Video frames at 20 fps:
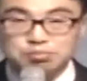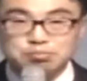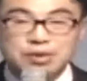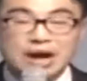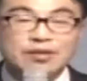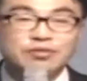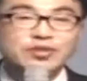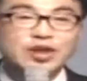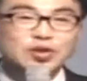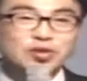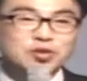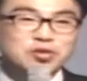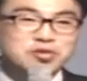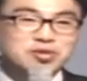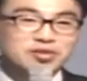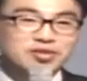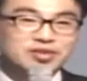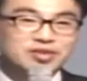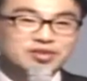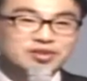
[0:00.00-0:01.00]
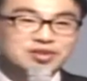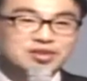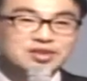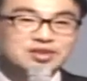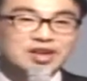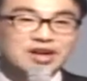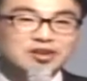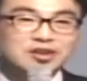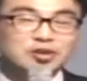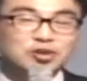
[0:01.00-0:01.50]
반대로
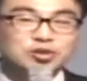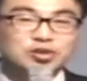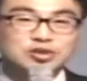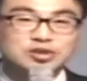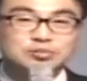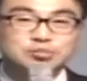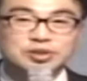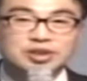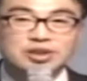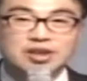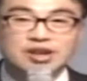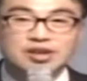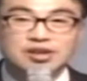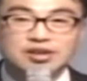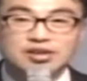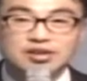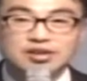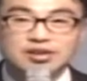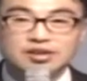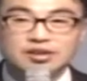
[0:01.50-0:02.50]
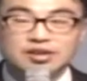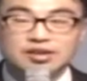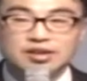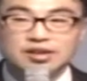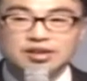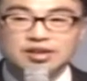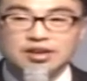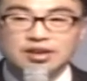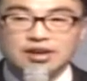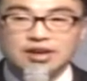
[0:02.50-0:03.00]
인간은 어떻습니까?
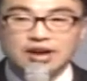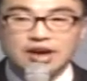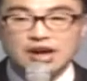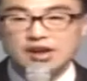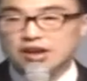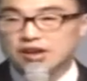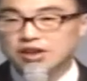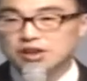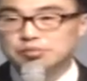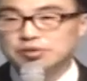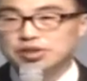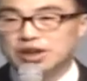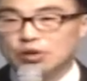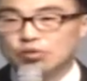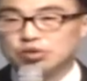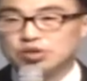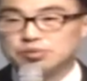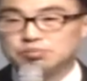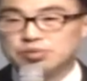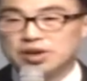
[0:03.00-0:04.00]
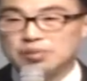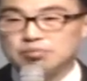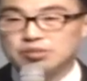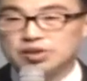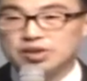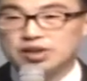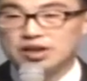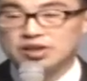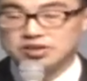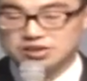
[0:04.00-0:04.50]
하나님이 되고 싶어
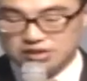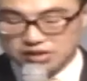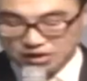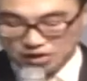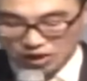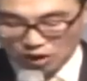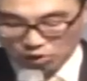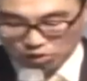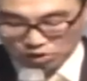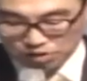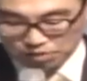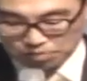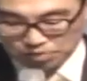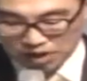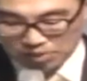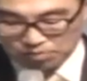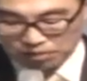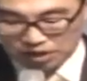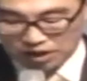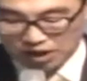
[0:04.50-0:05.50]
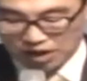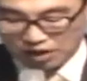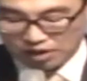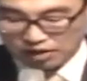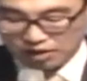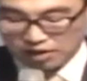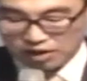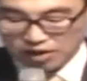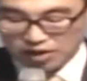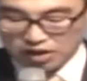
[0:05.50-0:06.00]
합니다. 신이 되고 싶어 합니다.
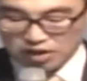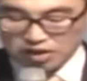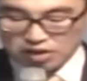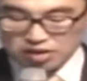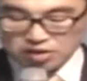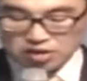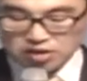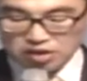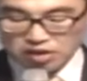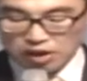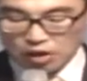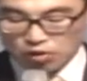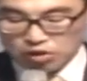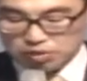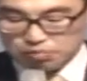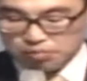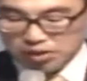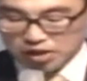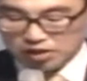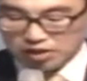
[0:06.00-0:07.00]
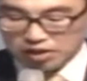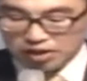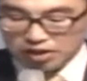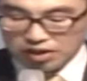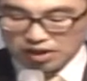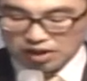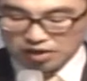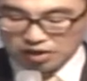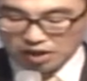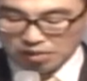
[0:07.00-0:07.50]
신이 되고 싶어 하는
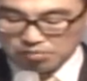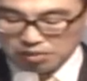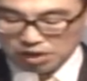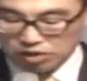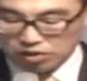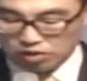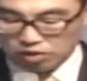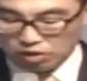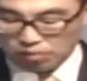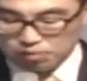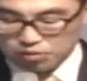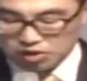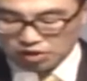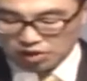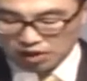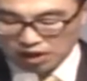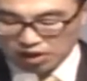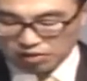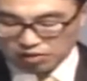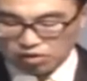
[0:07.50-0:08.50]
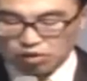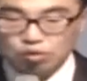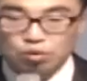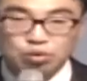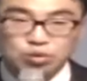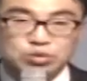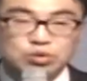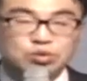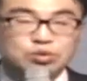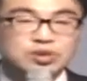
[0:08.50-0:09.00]
인간은 한마디로 엄청난
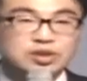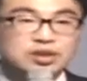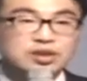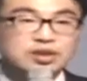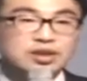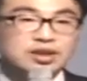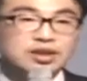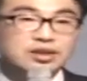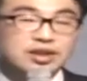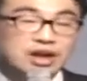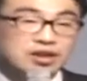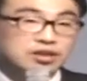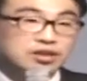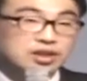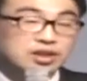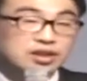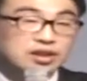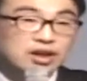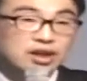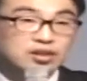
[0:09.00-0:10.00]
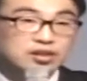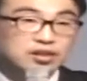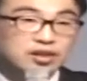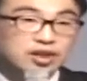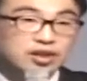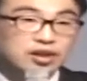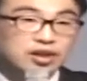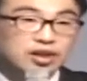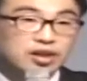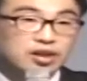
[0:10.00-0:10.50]
고통을 다른
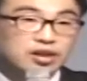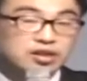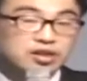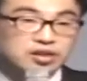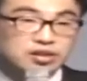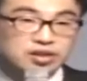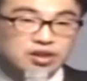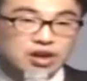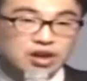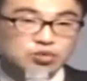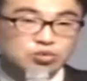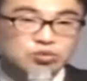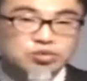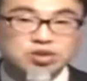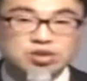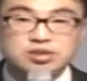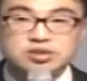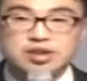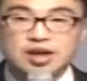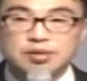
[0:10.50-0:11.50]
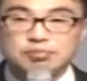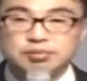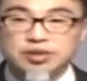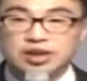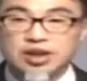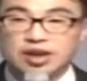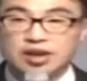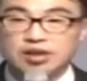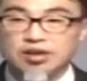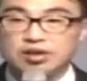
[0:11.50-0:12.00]
인간들에게 계속
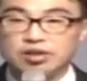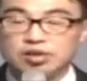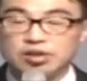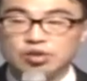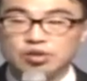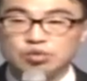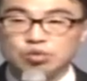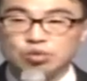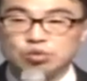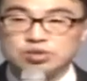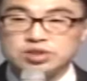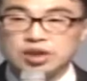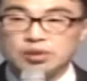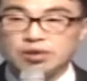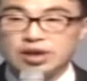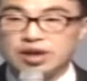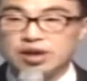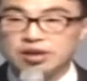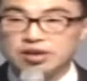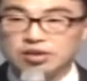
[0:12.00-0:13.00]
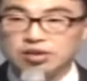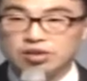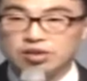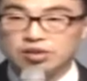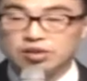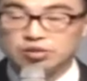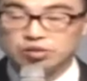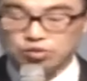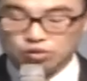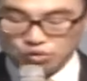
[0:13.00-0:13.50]
선사합니다. 독재와
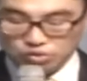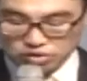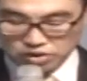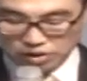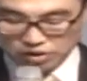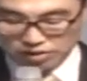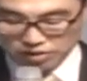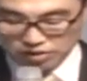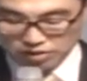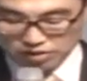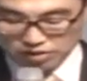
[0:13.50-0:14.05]
독선.